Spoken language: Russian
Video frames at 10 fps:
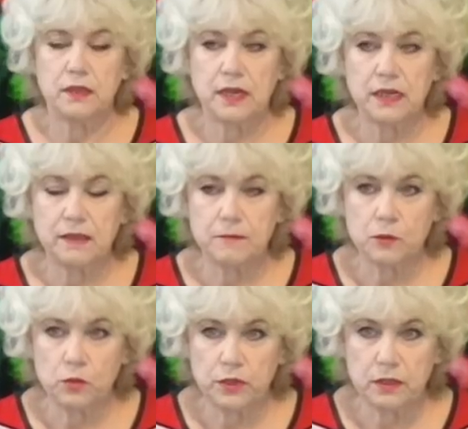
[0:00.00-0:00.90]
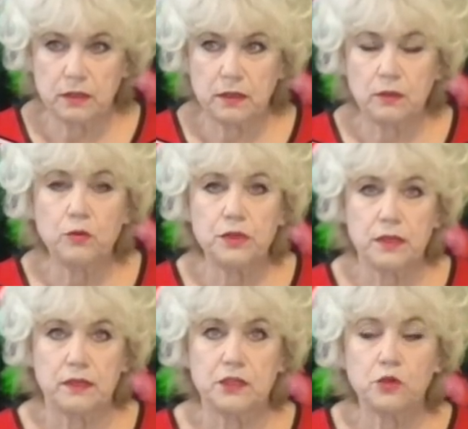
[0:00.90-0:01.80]
как я весной делала
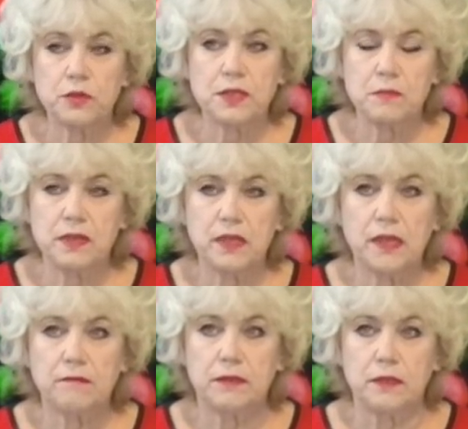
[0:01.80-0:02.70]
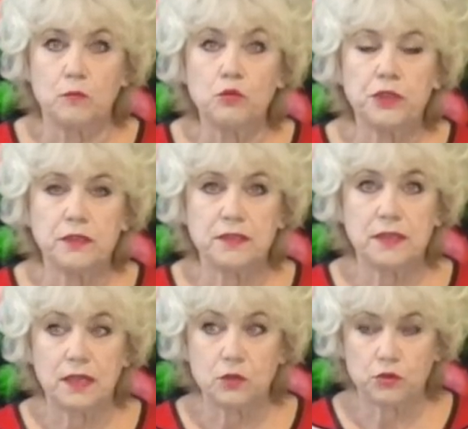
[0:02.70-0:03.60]
лунки, и что самое главное, можете
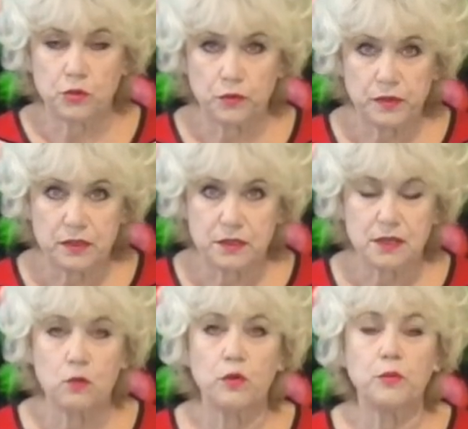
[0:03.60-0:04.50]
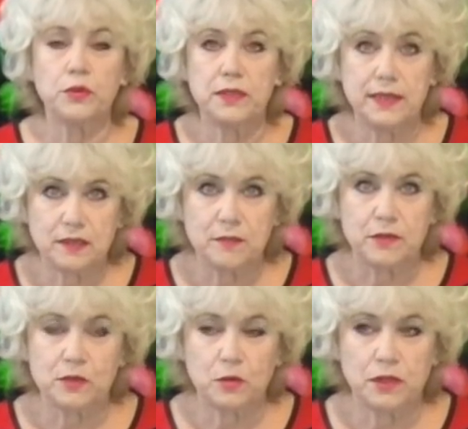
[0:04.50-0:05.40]
сразу же увидеть, какой будет летом
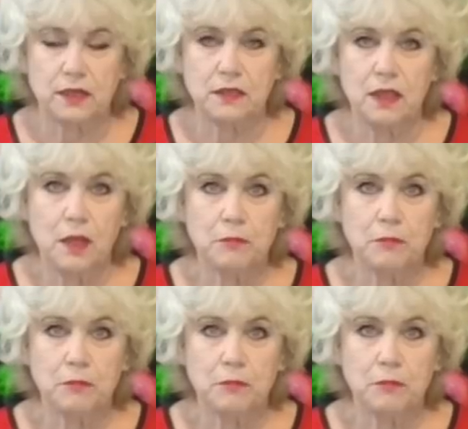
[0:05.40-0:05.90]
результат.